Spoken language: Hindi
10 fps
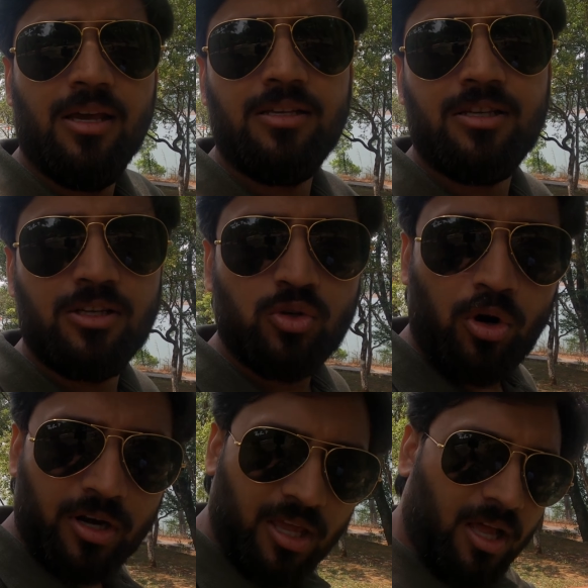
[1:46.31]
इस
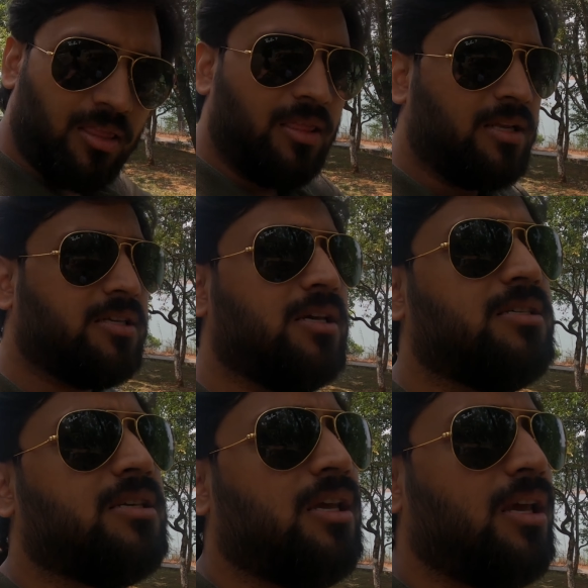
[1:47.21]
रिज़ॉर्ट के अंदर से
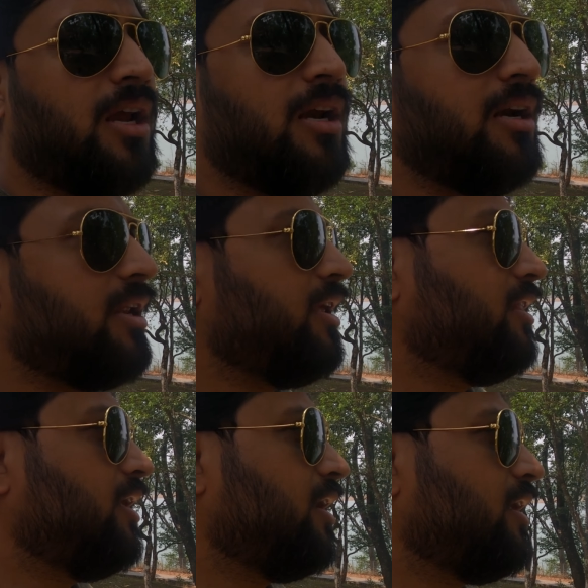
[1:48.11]
इसकी एंट्री
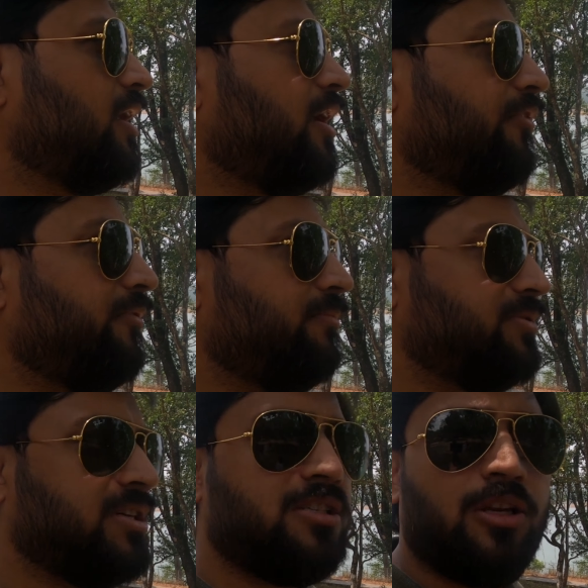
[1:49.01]
दे रखी है
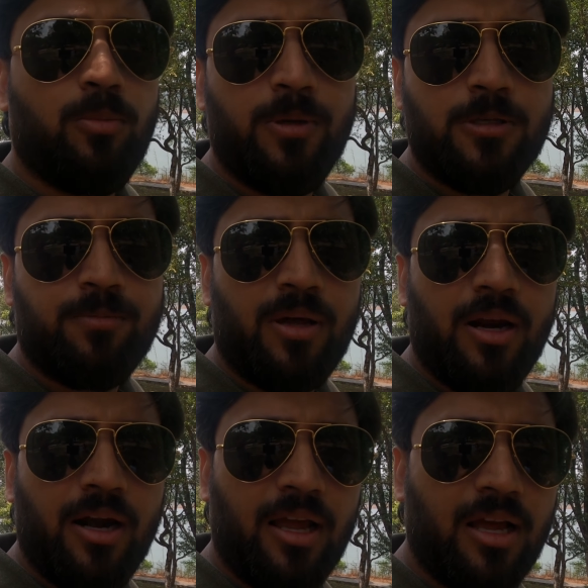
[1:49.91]
सिक्सटी रुपीज़ पर
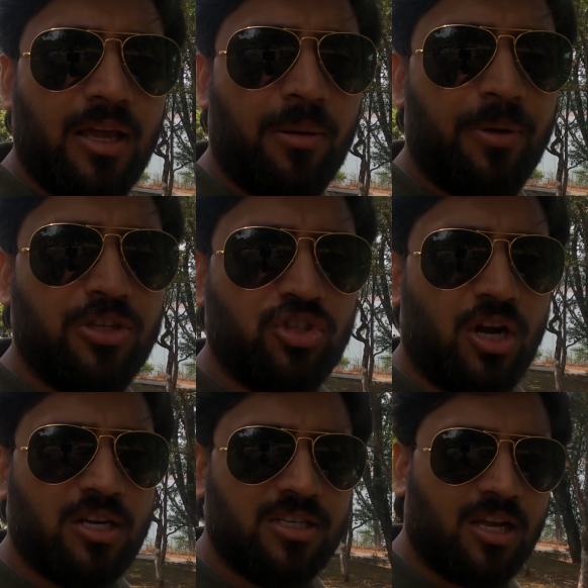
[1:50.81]
हेड का यहाँ पे
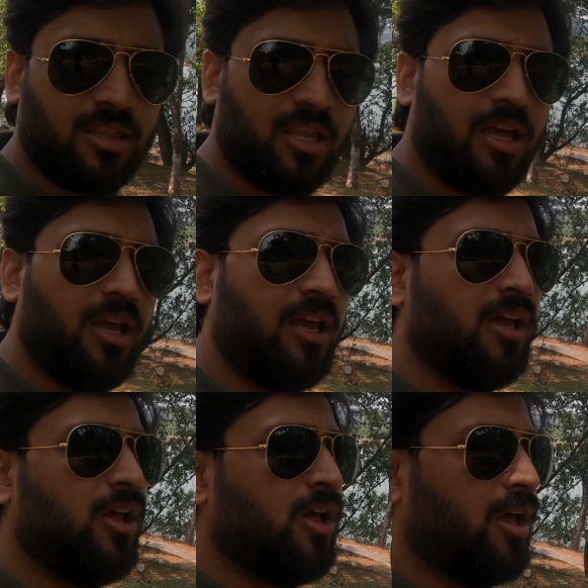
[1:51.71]
चार्ज लगता है
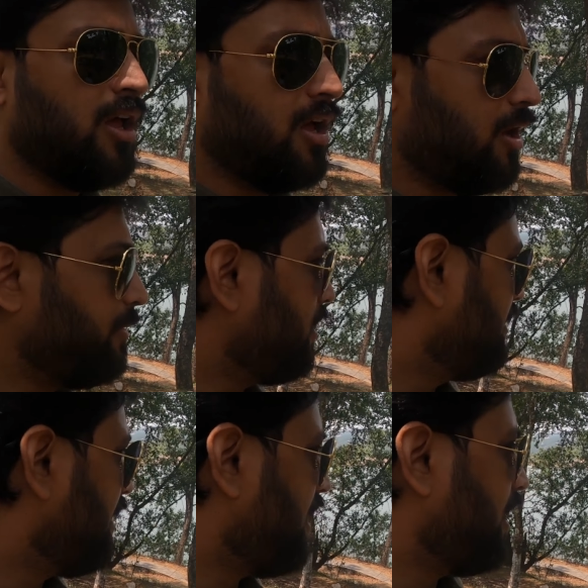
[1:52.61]
अभी
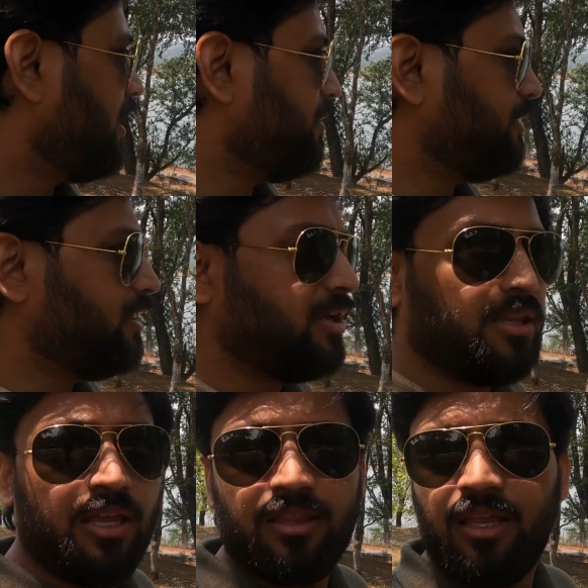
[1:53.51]
अंदर आ गए हैं अंदर
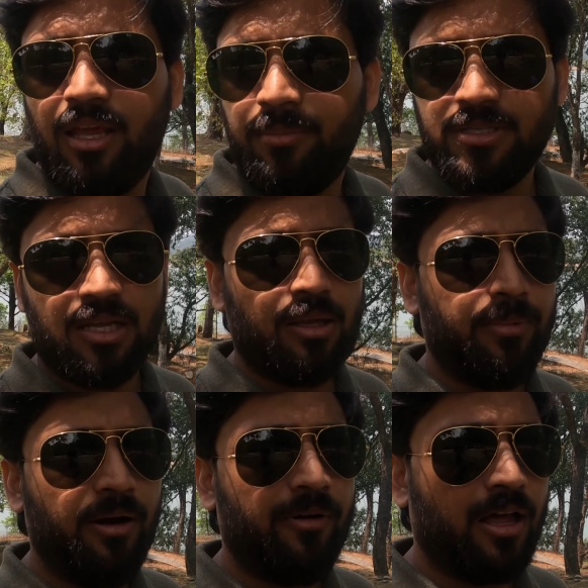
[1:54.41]
देखते हैं यहाँ पे ज़्यादा
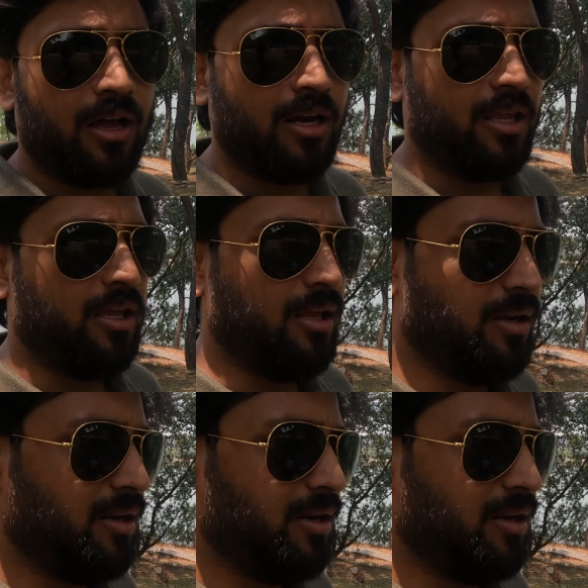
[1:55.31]
भीड़ भाड़ का नहीं है